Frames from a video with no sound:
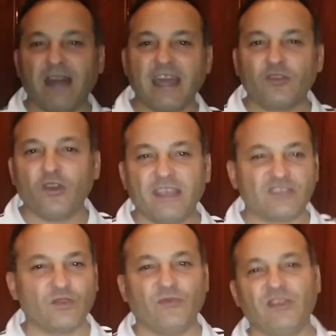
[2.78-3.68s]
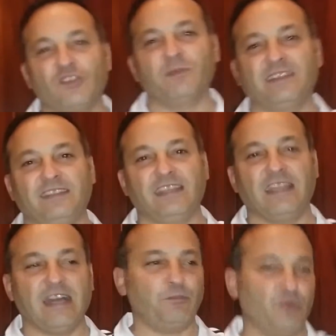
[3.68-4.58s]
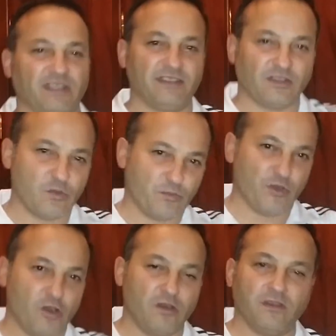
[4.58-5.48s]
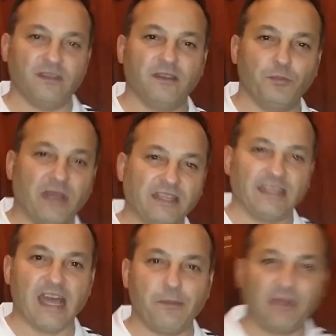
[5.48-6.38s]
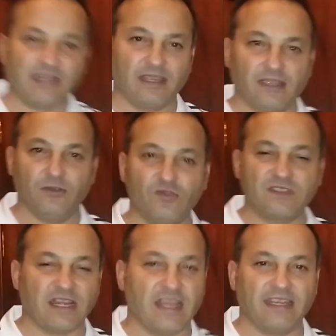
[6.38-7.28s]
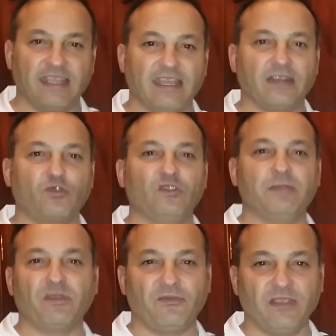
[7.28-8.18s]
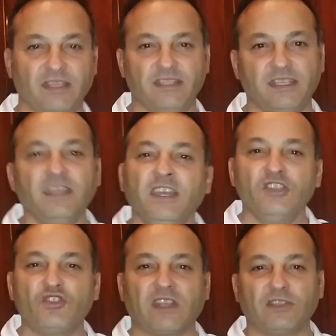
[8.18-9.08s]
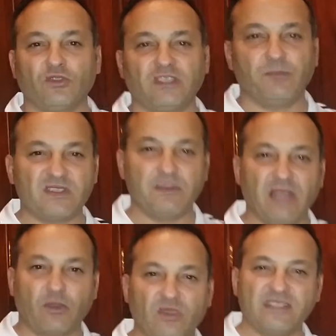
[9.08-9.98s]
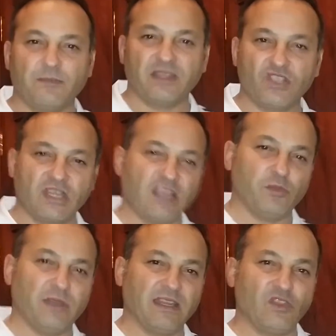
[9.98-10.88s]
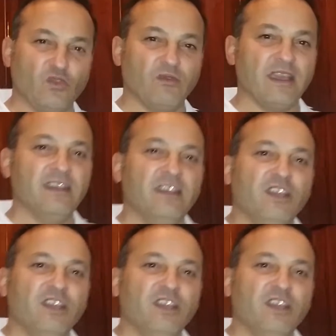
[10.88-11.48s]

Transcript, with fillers: Romano e suo figlio Mattia Lappo che tra un po' eh, parlerà per illustrare alcuni profili di giocatori possibili acquisti per gennaio per la Juve.